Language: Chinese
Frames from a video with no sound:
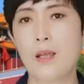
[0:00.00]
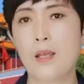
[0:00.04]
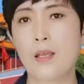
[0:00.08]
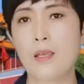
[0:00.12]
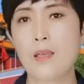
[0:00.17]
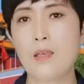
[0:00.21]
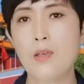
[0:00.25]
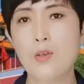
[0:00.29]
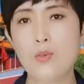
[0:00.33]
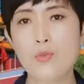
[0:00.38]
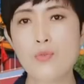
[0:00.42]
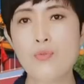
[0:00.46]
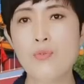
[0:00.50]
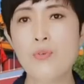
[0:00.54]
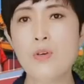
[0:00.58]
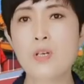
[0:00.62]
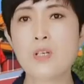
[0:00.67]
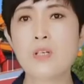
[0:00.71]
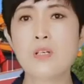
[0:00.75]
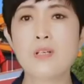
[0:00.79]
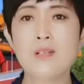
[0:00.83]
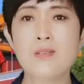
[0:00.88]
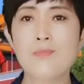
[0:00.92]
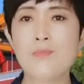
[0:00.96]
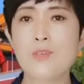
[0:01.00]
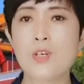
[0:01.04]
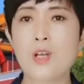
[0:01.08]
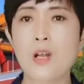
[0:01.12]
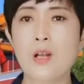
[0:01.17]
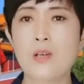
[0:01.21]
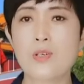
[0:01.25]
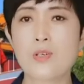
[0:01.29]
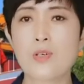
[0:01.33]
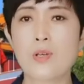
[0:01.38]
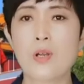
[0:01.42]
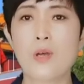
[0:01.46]
你如果是这么
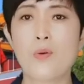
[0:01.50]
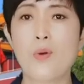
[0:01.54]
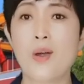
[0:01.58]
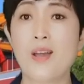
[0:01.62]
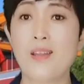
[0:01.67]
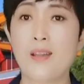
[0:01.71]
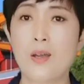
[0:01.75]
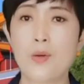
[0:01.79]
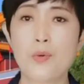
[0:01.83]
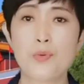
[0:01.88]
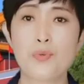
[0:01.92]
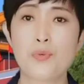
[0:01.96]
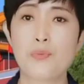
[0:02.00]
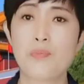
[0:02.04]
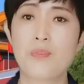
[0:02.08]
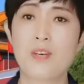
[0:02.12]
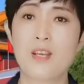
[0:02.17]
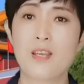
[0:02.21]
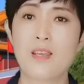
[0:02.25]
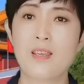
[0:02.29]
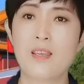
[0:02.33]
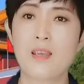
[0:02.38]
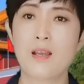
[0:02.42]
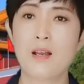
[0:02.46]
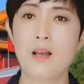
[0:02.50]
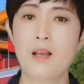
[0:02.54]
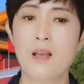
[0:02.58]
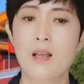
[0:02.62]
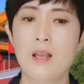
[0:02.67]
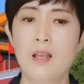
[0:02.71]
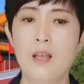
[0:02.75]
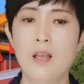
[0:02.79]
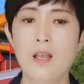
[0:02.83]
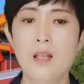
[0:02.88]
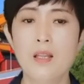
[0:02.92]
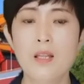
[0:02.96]
认识的话，那我就不理你了。
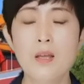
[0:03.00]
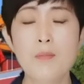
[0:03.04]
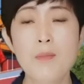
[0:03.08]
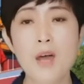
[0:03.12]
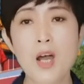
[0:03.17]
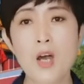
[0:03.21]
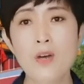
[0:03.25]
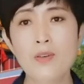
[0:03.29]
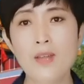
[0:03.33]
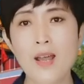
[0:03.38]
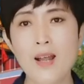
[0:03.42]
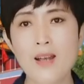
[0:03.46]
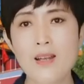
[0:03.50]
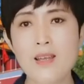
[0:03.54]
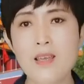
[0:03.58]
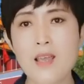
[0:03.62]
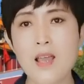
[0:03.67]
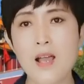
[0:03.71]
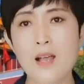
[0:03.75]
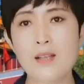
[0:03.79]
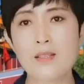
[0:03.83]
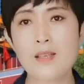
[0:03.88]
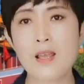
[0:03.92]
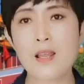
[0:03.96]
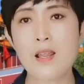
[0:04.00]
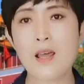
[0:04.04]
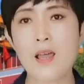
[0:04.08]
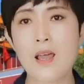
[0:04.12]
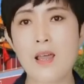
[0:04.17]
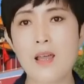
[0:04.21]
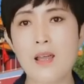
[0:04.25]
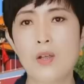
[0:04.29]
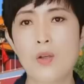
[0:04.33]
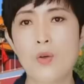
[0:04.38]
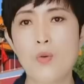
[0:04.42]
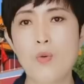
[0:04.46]
那么澳大利亚现
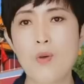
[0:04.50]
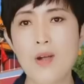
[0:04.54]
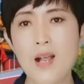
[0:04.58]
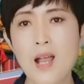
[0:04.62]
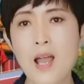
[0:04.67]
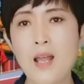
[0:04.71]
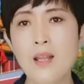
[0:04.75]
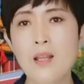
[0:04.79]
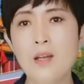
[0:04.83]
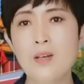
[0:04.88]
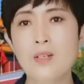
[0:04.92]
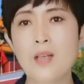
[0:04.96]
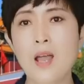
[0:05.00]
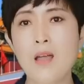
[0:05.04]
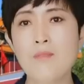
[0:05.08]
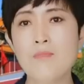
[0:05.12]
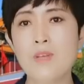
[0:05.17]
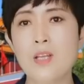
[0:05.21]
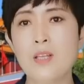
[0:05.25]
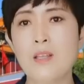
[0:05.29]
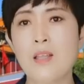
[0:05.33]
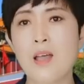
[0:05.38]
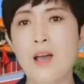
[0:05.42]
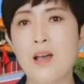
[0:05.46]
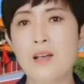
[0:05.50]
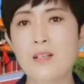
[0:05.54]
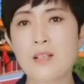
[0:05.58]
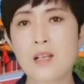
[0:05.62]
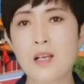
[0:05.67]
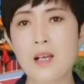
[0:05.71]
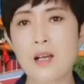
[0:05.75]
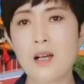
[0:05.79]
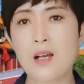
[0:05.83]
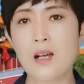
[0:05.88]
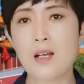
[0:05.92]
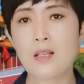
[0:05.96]
在，我看到他们呢
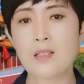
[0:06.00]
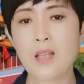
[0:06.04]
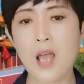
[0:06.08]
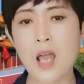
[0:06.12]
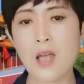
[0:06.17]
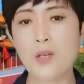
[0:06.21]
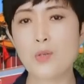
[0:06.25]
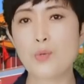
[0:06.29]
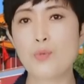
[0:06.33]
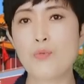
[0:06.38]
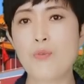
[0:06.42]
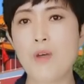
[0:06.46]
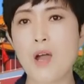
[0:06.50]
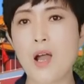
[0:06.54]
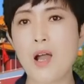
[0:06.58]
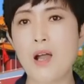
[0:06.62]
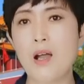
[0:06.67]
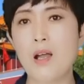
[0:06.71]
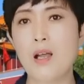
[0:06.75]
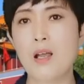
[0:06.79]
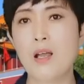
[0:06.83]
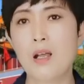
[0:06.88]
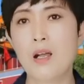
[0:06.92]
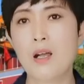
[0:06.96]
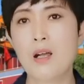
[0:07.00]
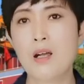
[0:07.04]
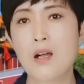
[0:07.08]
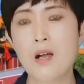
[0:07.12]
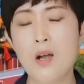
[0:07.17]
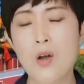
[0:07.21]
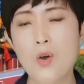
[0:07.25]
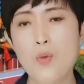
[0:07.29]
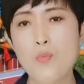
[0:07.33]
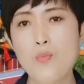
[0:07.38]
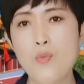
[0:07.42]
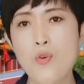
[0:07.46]
这个态度啊，
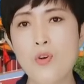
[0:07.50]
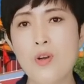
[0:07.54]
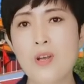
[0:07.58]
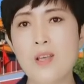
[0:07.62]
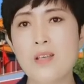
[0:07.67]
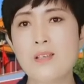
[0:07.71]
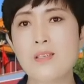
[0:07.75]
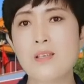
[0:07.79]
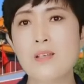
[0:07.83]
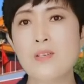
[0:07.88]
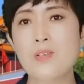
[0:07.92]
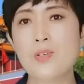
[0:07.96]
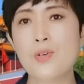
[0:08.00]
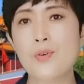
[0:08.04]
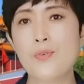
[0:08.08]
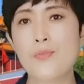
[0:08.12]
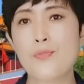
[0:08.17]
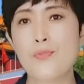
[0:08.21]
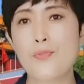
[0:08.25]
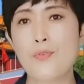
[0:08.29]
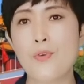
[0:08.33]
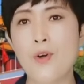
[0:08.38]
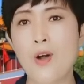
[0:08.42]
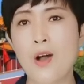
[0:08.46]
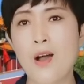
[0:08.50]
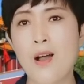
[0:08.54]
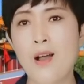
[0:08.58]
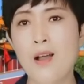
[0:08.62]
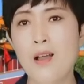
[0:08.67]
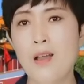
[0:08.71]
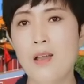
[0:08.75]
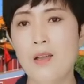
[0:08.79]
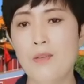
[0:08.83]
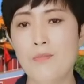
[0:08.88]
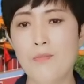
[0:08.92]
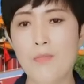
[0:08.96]
和莫里森政府
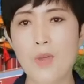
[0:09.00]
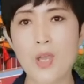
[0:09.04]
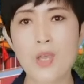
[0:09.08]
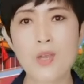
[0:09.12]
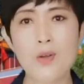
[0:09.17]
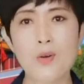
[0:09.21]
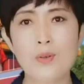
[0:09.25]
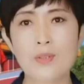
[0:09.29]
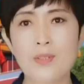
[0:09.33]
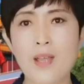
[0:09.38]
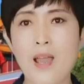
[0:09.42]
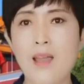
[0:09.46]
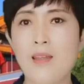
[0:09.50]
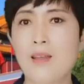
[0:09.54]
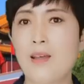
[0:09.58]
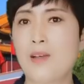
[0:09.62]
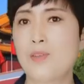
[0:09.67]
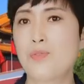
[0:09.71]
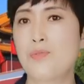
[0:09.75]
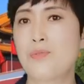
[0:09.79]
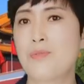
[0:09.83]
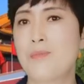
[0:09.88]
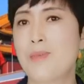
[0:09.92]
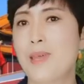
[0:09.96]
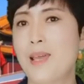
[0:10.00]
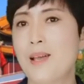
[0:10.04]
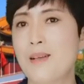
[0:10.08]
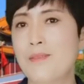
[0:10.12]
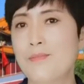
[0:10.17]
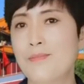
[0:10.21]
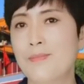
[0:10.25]
没有太大区别，